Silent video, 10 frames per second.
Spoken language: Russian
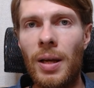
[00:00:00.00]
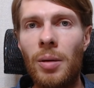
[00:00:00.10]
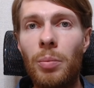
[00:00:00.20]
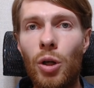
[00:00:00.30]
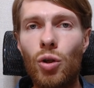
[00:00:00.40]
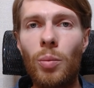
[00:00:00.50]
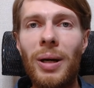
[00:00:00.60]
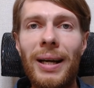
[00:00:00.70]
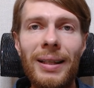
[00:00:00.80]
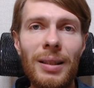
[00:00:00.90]
Причем
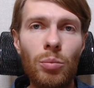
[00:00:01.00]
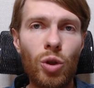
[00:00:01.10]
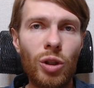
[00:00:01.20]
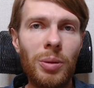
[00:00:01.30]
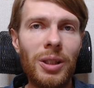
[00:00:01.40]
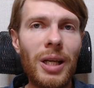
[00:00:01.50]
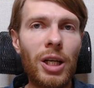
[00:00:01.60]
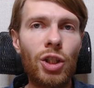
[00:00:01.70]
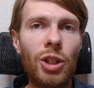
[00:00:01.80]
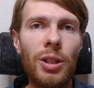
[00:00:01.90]
это может быть
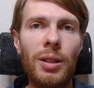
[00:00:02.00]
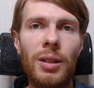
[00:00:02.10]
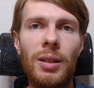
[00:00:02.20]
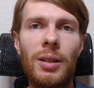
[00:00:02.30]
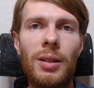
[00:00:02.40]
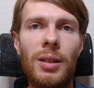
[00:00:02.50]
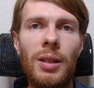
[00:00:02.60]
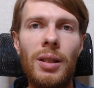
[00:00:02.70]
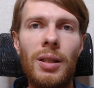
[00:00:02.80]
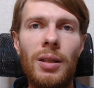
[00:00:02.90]
даже
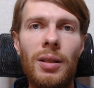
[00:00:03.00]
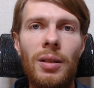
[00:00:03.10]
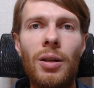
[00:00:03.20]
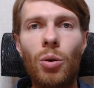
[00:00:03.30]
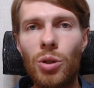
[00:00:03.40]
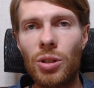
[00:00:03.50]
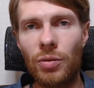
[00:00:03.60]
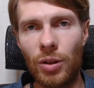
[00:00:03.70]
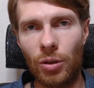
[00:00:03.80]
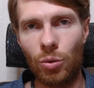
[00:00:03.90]
не
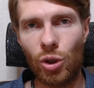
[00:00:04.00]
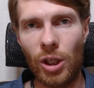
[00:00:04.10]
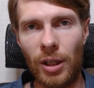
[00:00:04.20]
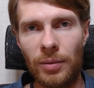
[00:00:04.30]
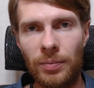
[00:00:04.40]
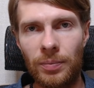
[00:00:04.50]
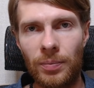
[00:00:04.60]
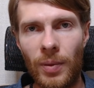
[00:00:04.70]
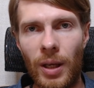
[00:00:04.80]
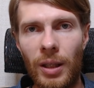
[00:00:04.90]
родственная душа.
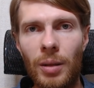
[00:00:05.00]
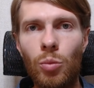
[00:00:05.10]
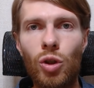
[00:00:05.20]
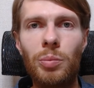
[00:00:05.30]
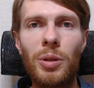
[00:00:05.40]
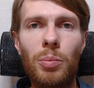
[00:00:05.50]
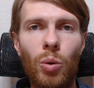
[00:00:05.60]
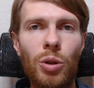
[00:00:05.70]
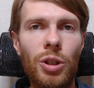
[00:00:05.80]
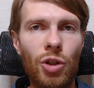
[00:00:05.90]
Это может быть просто